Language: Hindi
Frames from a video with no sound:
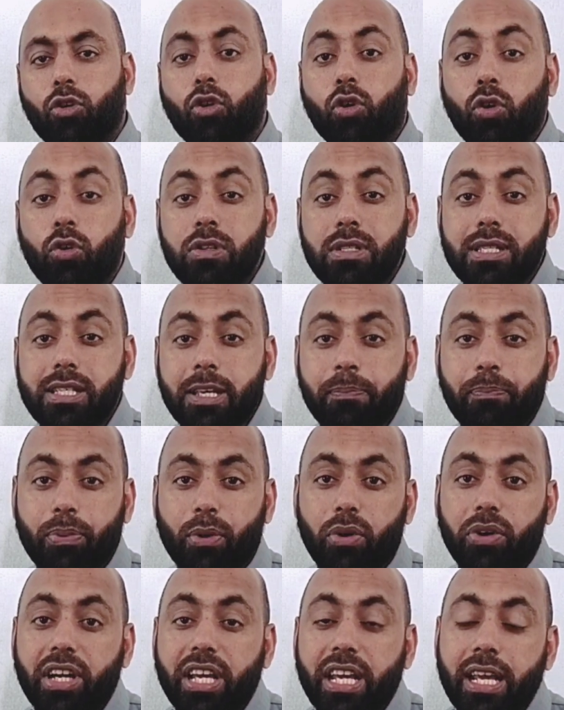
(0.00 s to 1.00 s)
वो कौन सी
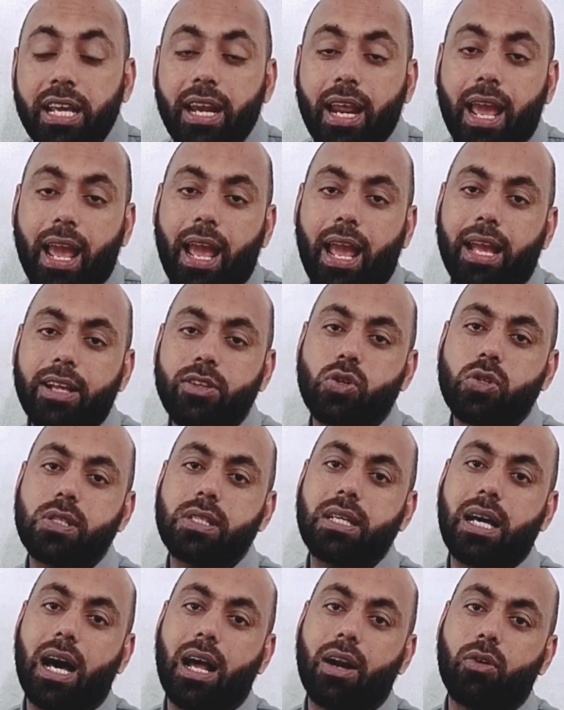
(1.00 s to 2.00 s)
प्रोटीन है जो
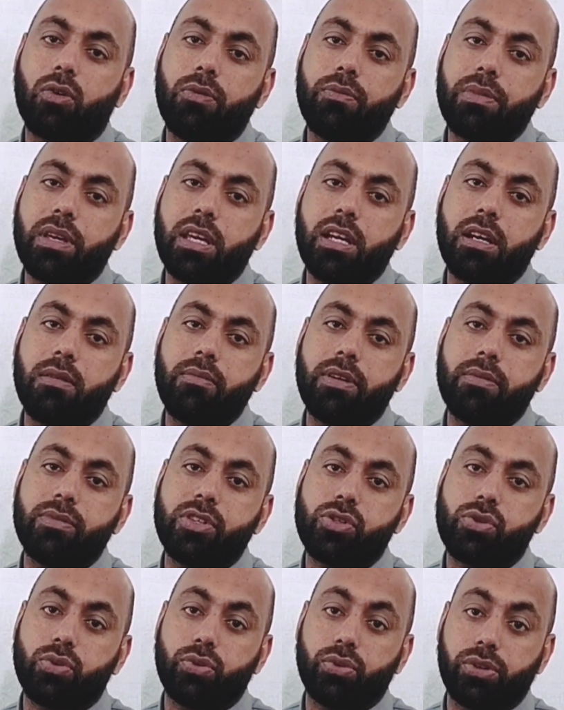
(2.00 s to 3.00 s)
सार्कोमियर में
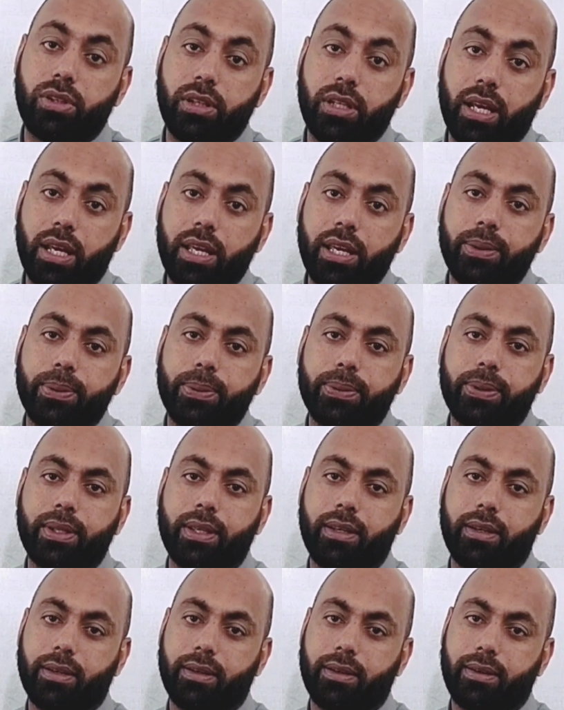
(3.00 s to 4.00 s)
मौजूद नहीं
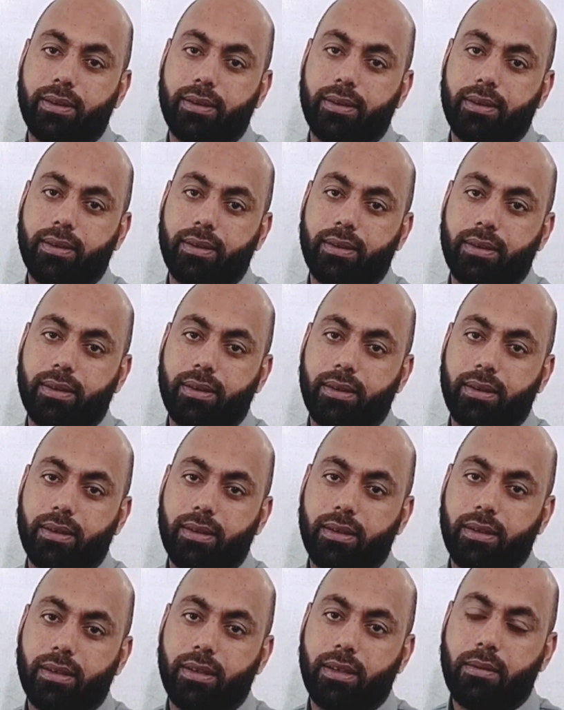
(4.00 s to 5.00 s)

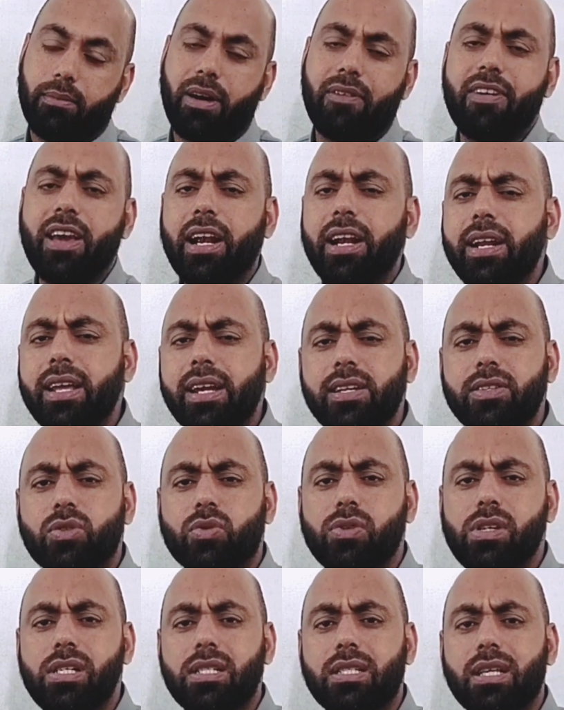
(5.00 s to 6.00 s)
होती वेरी डियर
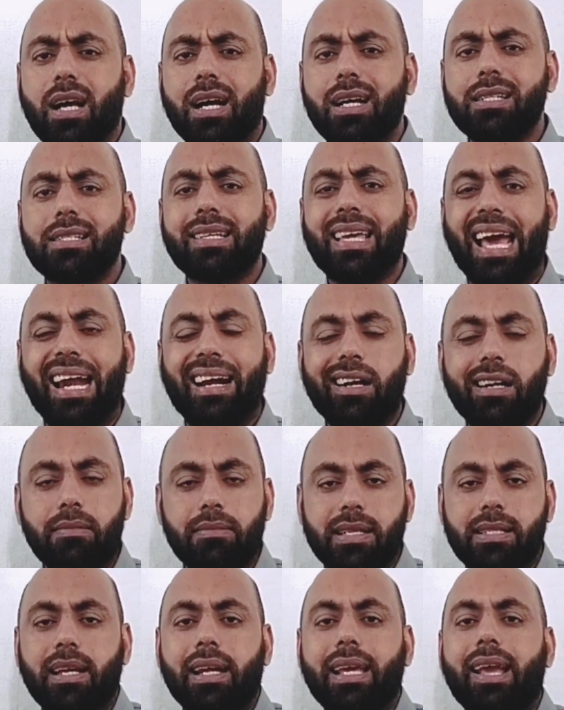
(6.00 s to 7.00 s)
स्टूडेंट्स अगर स्केलेटल
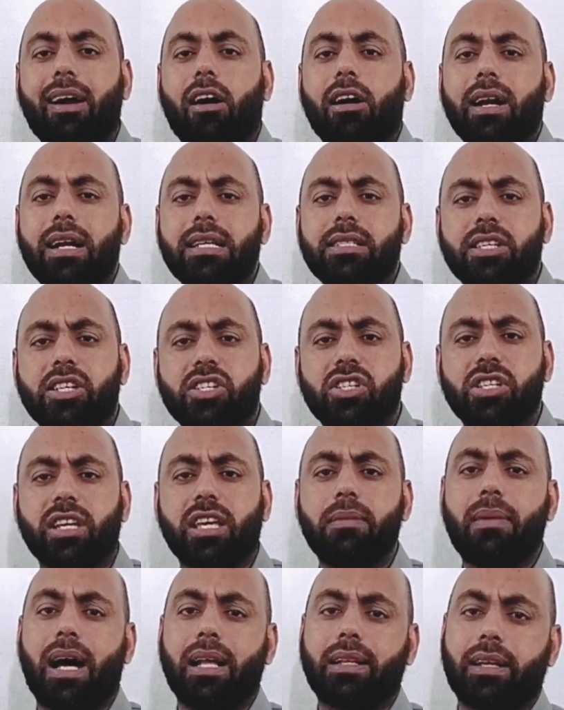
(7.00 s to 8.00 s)
मसल की ऑर्गेनाइजेशन
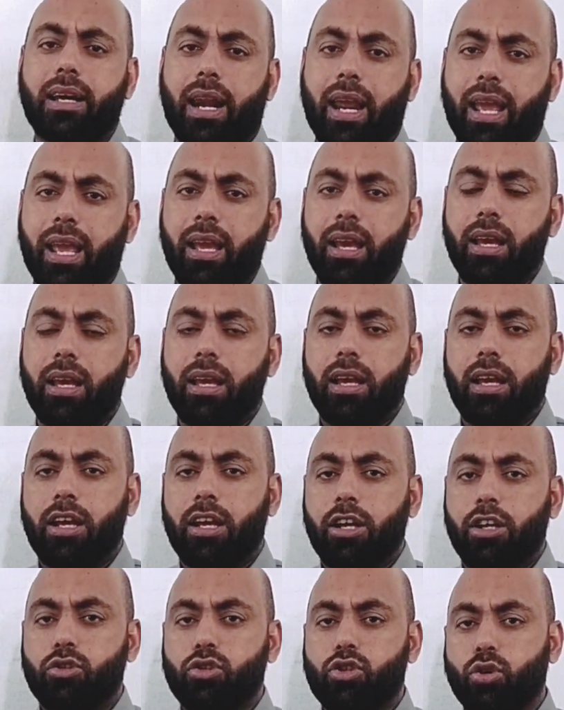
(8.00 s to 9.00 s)
की बात करें
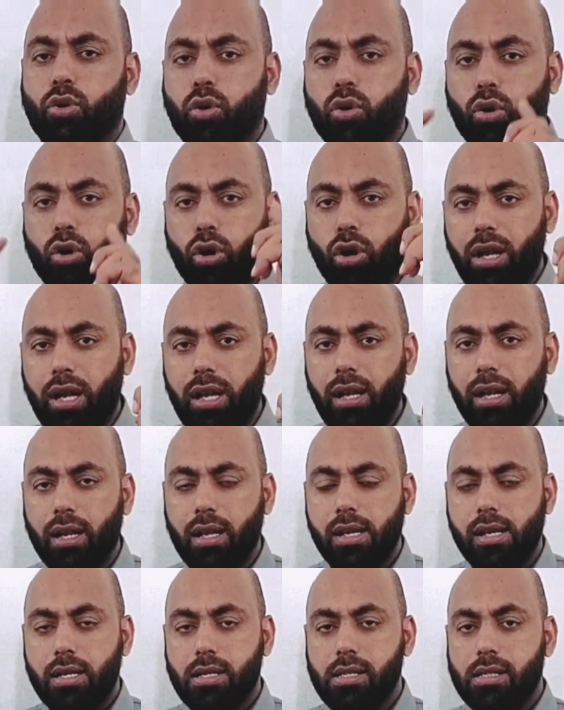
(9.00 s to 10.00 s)
तो जो होल
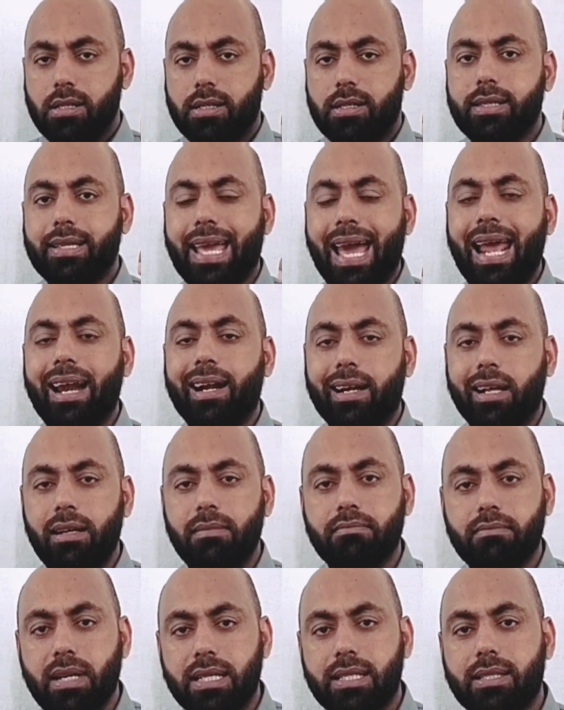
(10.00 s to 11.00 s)
स्केलेटल
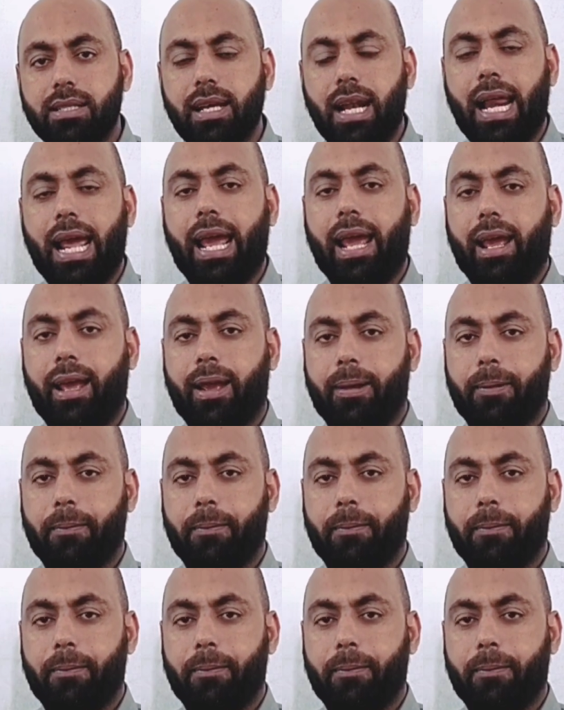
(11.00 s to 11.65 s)
मसल है